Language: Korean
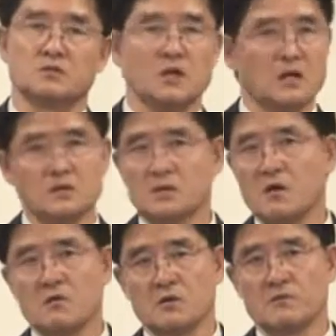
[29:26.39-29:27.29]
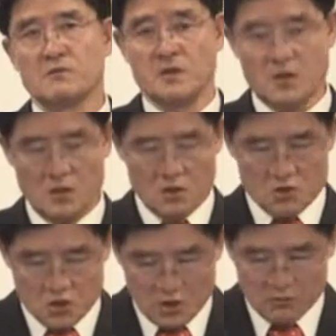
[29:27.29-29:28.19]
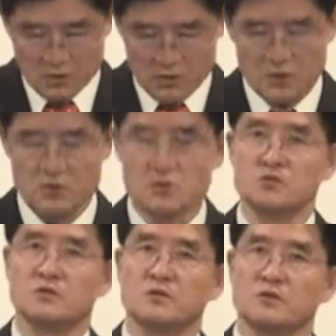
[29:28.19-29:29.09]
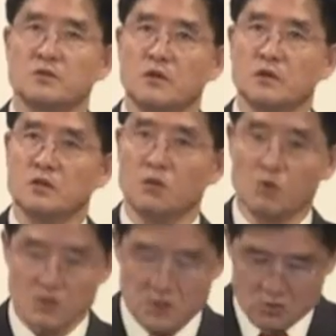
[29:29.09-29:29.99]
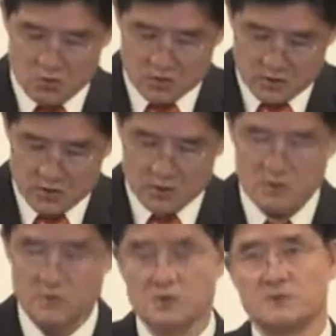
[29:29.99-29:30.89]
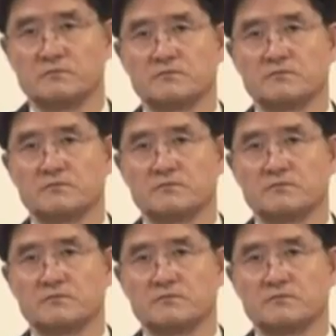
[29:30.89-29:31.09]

안타까운 건 지금도 그런 실수는 너무나 자주 저질러집니다.